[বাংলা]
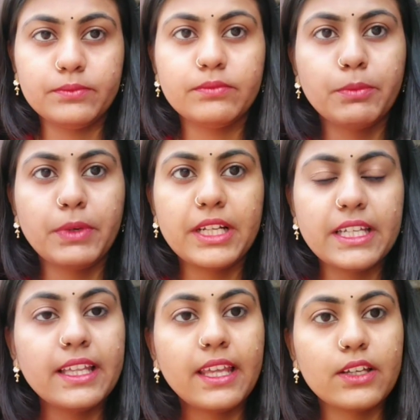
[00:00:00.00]
তোমরা
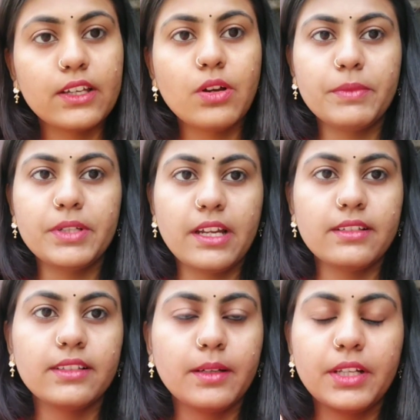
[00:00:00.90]
ঠিকই দেখেছো আমি
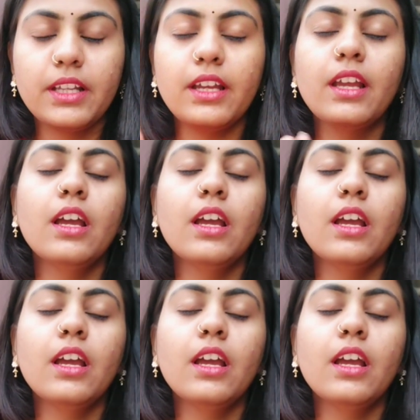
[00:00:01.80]
টাইটেল থামনেলে